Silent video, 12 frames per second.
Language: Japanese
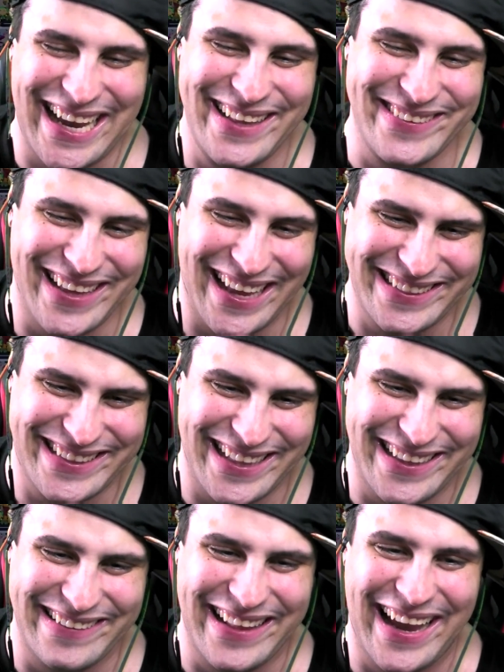サイドでやっ
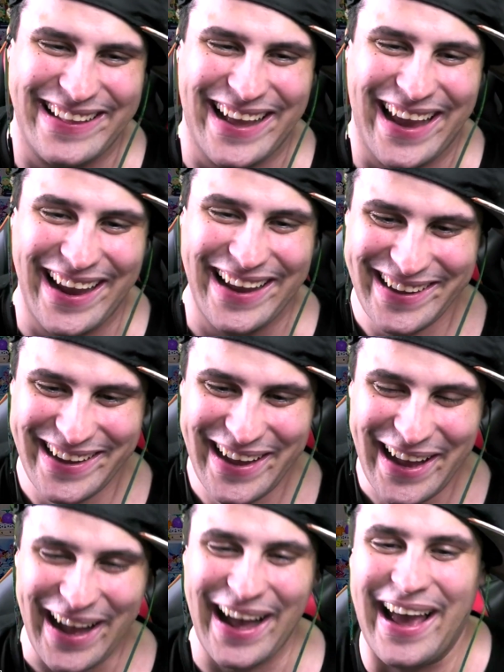てんじゃないない
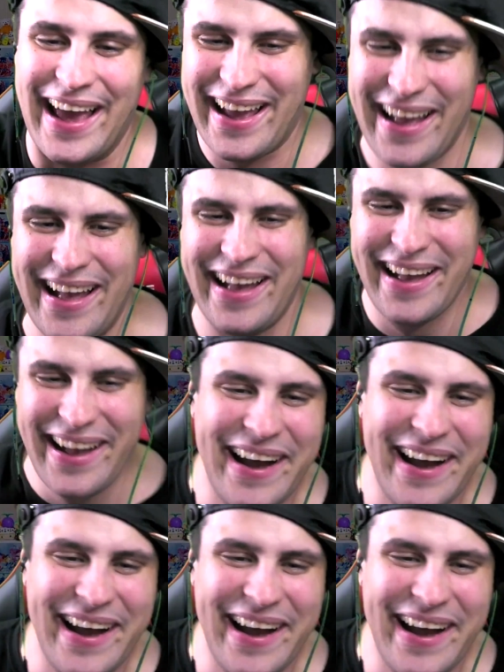はい